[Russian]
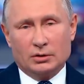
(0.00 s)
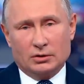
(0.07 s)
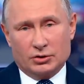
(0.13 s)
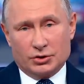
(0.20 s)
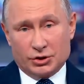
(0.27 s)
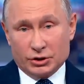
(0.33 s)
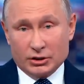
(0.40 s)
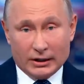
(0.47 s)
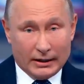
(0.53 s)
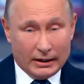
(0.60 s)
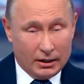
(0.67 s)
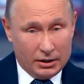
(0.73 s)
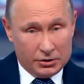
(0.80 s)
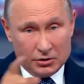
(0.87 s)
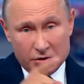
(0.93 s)
считая
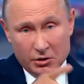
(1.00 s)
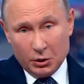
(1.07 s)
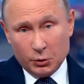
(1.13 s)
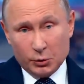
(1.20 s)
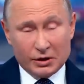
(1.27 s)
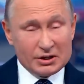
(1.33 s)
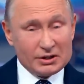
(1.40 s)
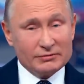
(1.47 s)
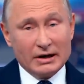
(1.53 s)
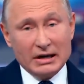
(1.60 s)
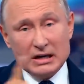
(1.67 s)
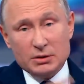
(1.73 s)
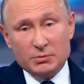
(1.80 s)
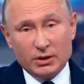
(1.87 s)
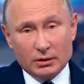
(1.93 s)
эти территории
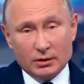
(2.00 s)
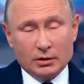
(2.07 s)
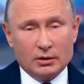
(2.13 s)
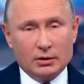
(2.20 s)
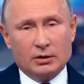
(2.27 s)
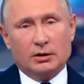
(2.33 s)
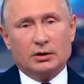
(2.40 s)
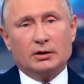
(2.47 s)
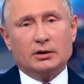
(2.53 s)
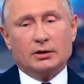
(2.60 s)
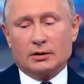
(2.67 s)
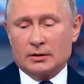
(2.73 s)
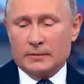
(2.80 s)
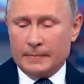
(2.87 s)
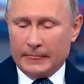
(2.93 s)
своими и
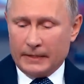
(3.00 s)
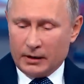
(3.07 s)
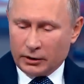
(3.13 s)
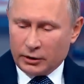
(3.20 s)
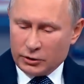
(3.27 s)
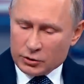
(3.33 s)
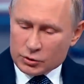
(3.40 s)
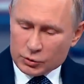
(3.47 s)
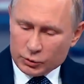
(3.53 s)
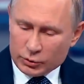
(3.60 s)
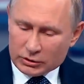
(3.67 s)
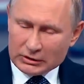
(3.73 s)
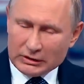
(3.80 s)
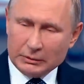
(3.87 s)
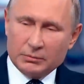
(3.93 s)
организуя
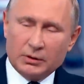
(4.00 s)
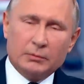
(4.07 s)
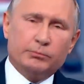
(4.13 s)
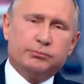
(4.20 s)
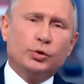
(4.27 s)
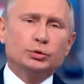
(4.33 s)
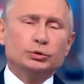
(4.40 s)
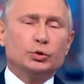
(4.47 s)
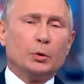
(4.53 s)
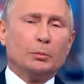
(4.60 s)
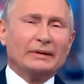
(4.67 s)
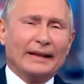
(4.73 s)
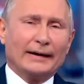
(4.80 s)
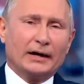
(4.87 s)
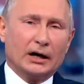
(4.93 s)
там полную
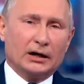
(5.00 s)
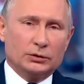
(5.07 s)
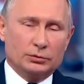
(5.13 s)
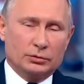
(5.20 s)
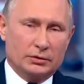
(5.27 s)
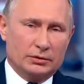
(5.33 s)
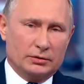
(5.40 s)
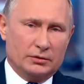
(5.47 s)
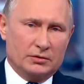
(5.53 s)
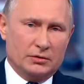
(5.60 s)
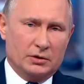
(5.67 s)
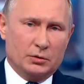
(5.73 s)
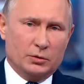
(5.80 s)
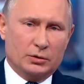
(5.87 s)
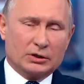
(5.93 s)
блокаду этой территории.